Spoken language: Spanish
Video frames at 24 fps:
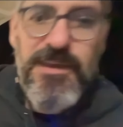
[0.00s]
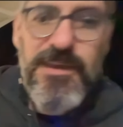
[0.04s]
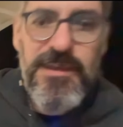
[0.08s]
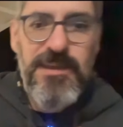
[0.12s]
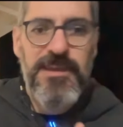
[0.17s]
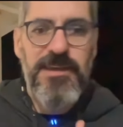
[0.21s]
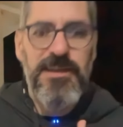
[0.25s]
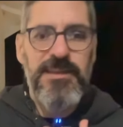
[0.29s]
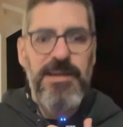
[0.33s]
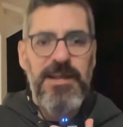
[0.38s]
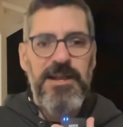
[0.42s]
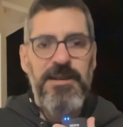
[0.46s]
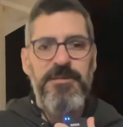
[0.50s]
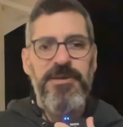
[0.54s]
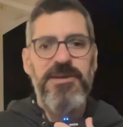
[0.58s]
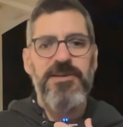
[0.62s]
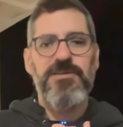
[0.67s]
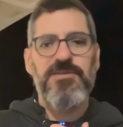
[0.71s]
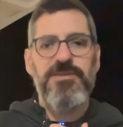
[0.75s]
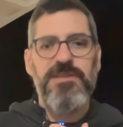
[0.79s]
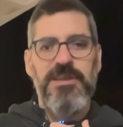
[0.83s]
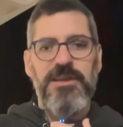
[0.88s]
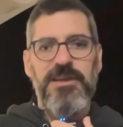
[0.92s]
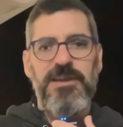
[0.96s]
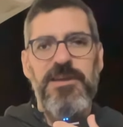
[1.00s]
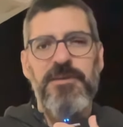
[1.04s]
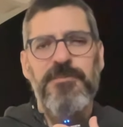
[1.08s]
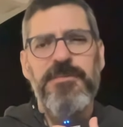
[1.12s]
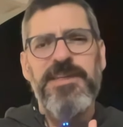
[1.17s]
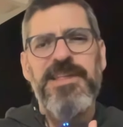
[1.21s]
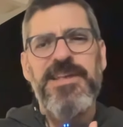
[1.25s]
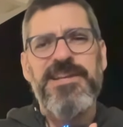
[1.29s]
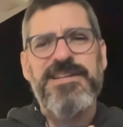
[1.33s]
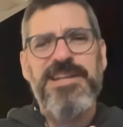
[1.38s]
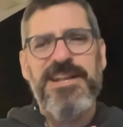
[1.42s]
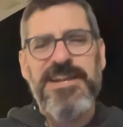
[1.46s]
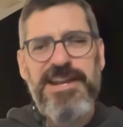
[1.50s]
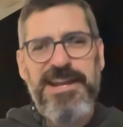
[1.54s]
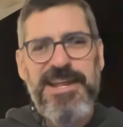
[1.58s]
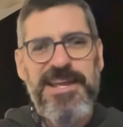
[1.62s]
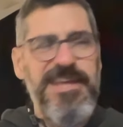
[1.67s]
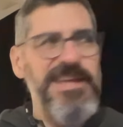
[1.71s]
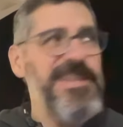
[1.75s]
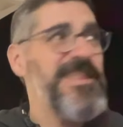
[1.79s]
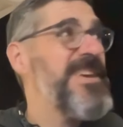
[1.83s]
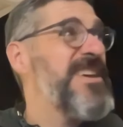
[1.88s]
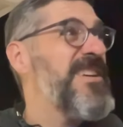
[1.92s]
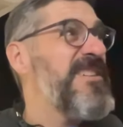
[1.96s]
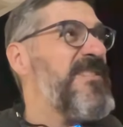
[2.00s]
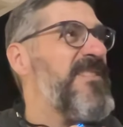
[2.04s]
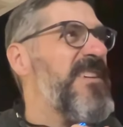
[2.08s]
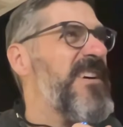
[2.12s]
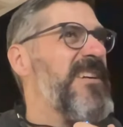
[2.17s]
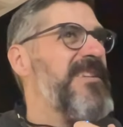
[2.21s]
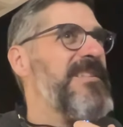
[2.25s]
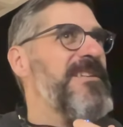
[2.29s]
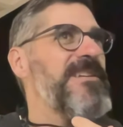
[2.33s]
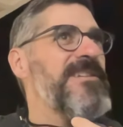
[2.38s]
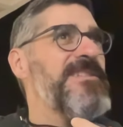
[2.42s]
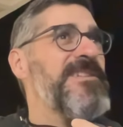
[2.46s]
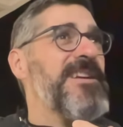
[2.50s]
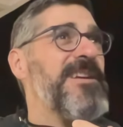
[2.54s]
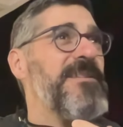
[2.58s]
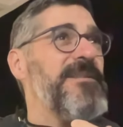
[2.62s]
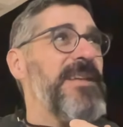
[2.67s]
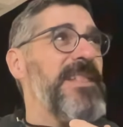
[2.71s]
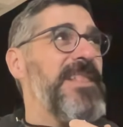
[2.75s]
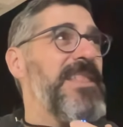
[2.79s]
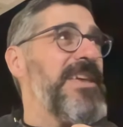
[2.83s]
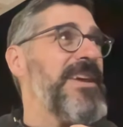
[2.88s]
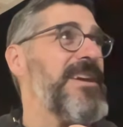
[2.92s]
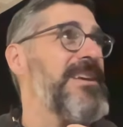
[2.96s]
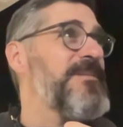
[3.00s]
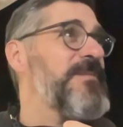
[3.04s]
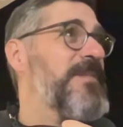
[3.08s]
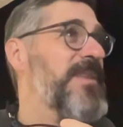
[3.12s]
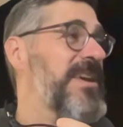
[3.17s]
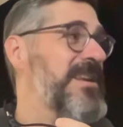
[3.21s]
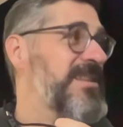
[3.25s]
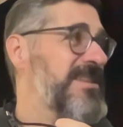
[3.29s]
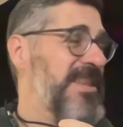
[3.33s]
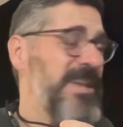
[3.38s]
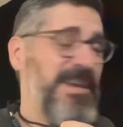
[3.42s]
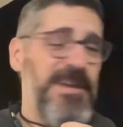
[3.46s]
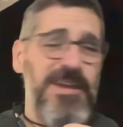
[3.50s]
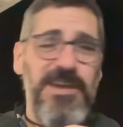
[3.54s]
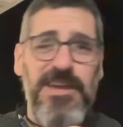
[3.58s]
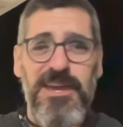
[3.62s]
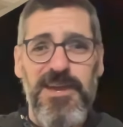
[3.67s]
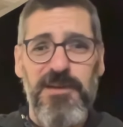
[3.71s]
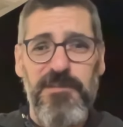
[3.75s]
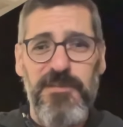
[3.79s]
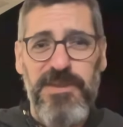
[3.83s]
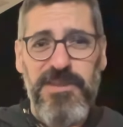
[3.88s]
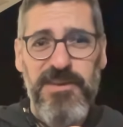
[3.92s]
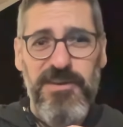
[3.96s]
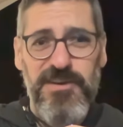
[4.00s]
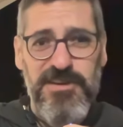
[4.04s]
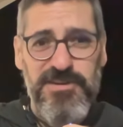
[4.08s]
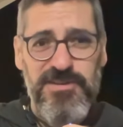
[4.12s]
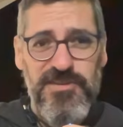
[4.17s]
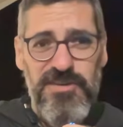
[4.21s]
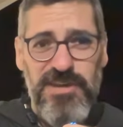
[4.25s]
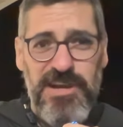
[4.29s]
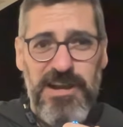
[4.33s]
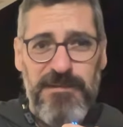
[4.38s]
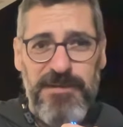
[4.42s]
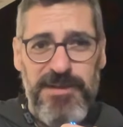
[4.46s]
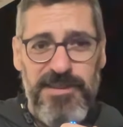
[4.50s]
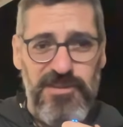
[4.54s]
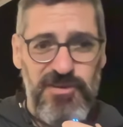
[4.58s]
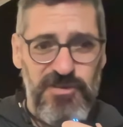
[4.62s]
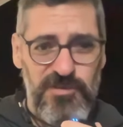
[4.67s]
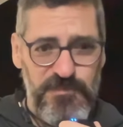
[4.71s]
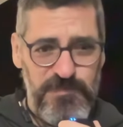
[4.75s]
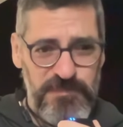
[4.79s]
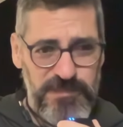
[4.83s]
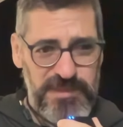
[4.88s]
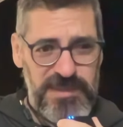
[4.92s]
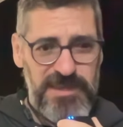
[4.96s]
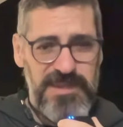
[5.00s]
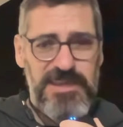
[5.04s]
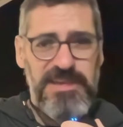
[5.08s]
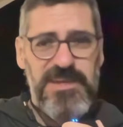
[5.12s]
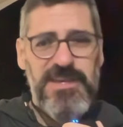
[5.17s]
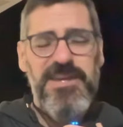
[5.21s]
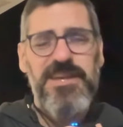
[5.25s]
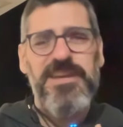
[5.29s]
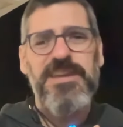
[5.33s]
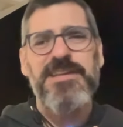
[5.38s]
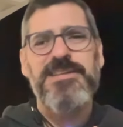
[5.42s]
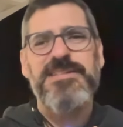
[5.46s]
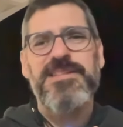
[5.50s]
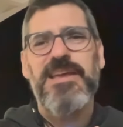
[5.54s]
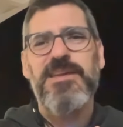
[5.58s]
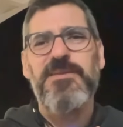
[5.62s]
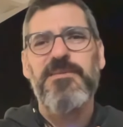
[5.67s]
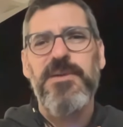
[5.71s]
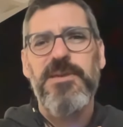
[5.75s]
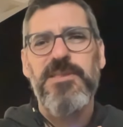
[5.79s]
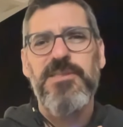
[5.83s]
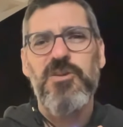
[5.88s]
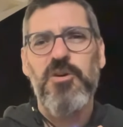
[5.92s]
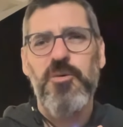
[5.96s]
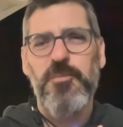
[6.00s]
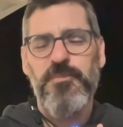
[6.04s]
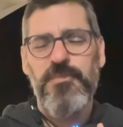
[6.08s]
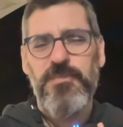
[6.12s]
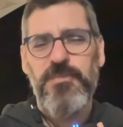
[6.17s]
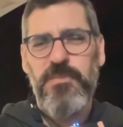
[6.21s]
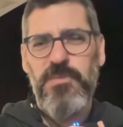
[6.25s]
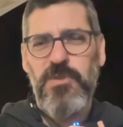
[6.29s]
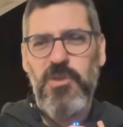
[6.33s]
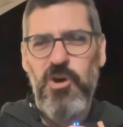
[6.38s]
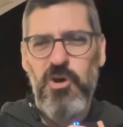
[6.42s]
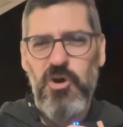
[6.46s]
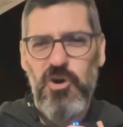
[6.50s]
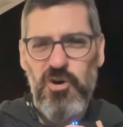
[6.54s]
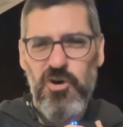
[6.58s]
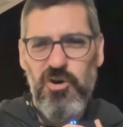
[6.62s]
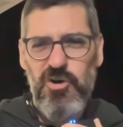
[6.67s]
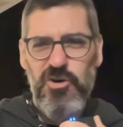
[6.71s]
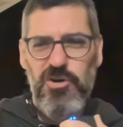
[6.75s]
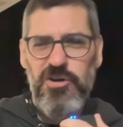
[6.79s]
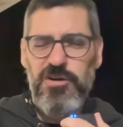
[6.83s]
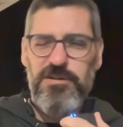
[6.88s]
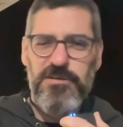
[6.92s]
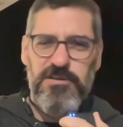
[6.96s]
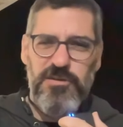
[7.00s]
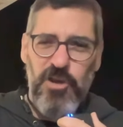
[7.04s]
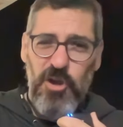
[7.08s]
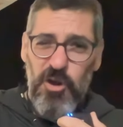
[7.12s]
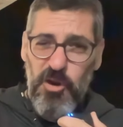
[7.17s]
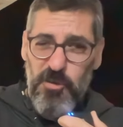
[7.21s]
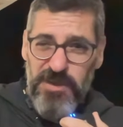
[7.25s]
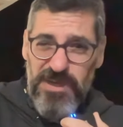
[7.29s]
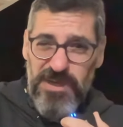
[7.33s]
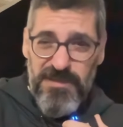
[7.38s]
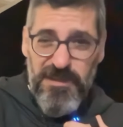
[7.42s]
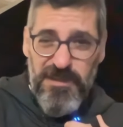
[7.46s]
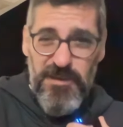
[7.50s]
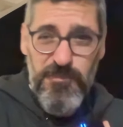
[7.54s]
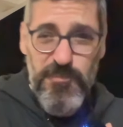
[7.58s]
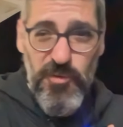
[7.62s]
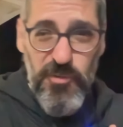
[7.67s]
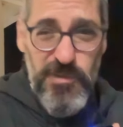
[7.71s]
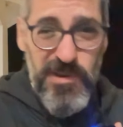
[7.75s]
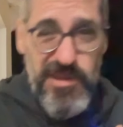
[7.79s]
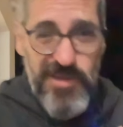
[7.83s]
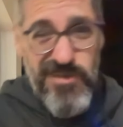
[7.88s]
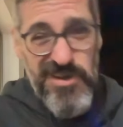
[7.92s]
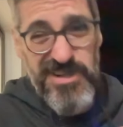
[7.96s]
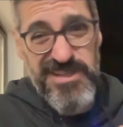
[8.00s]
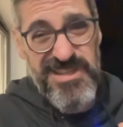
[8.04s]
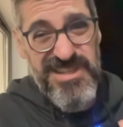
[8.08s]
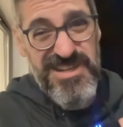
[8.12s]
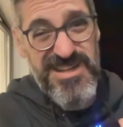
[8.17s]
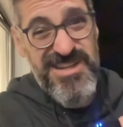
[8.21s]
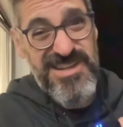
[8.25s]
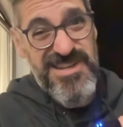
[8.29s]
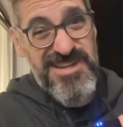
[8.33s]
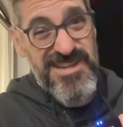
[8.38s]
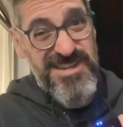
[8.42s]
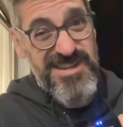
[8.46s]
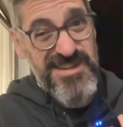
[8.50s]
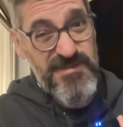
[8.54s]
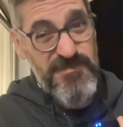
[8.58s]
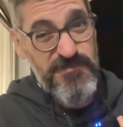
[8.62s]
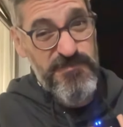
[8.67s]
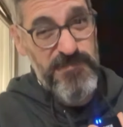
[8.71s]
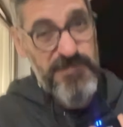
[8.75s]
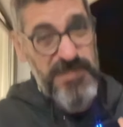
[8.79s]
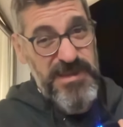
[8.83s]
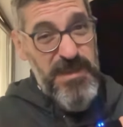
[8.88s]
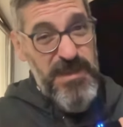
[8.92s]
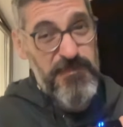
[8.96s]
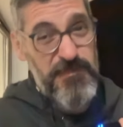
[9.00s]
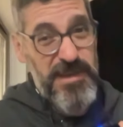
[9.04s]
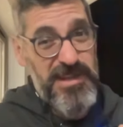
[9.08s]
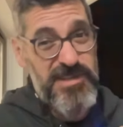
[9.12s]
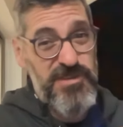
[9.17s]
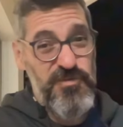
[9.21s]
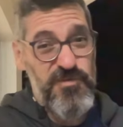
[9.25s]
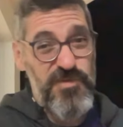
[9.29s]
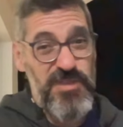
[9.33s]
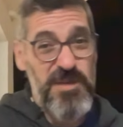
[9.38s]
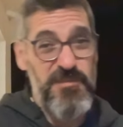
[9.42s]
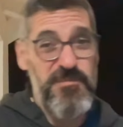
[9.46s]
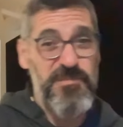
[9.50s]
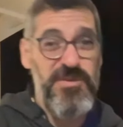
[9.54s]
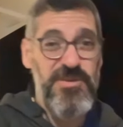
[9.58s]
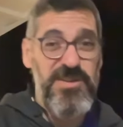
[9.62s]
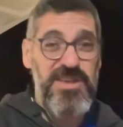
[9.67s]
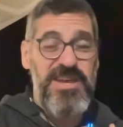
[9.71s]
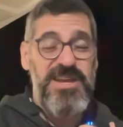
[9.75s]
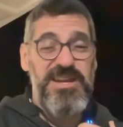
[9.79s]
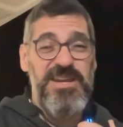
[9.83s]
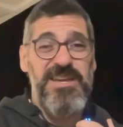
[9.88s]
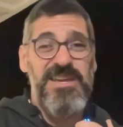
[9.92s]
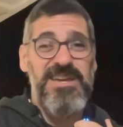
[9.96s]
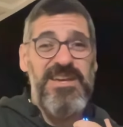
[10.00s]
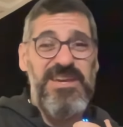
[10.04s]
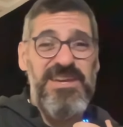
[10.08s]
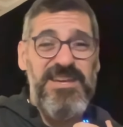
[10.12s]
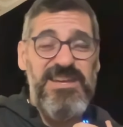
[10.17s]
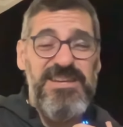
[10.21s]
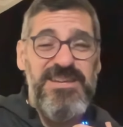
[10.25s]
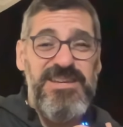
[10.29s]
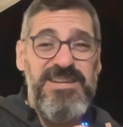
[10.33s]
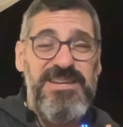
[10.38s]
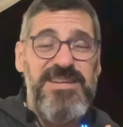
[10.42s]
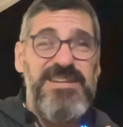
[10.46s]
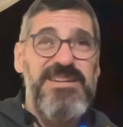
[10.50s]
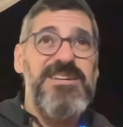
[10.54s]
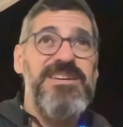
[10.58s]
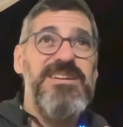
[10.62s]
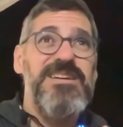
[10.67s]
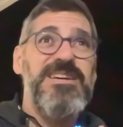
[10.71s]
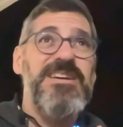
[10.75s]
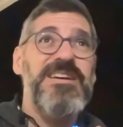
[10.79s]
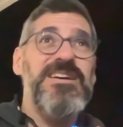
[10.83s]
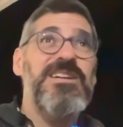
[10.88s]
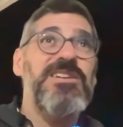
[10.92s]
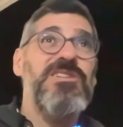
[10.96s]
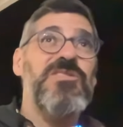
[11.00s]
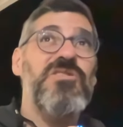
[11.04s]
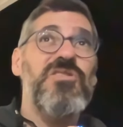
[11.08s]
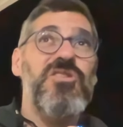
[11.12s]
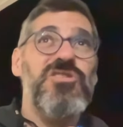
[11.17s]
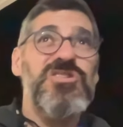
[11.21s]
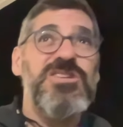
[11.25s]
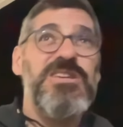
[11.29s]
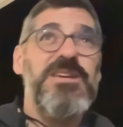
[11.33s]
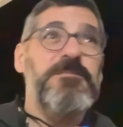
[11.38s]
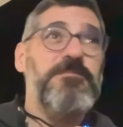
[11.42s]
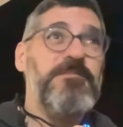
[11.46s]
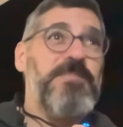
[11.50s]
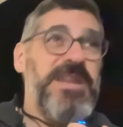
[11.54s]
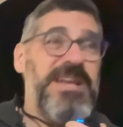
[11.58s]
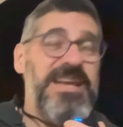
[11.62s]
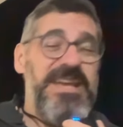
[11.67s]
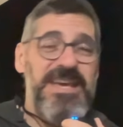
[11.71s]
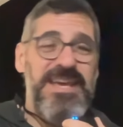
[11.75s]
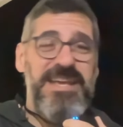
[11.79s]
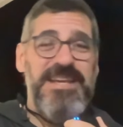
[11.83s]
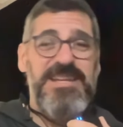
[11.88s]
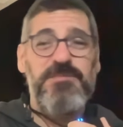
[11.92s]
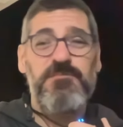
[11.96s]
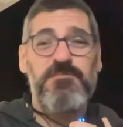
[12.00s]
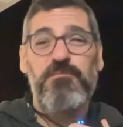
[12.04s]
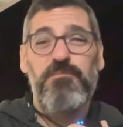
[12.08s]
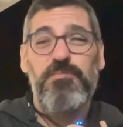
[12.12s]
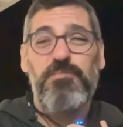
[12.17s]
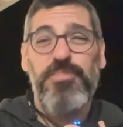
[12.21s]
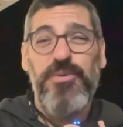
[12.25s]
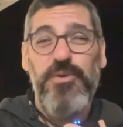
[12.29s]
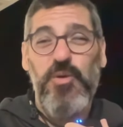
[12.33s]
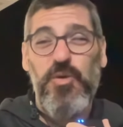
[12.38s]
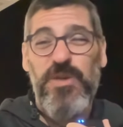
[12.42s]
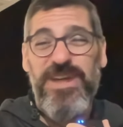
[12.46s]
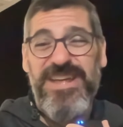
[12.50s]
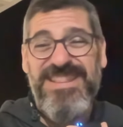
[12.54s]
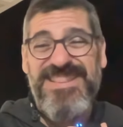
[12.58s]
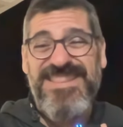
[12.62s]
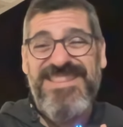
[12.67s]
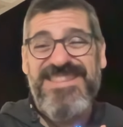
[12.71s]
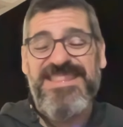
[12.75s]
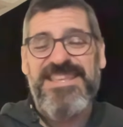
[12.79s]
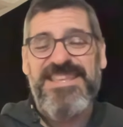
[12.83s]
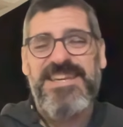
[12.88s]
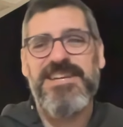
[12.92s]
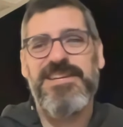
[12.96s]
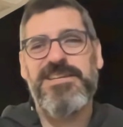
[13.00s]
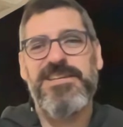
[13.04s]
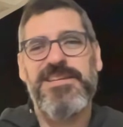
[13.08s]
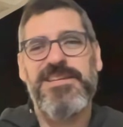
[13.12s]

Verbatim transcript: ¿Qué tal amigos de Vidas en Red y Facción Rebelde? Este vídeo que estoy grabando, que estáis viendo, no, no, lo voy a hacer público hasta que pase un tiempo, ya que no siempre es prudente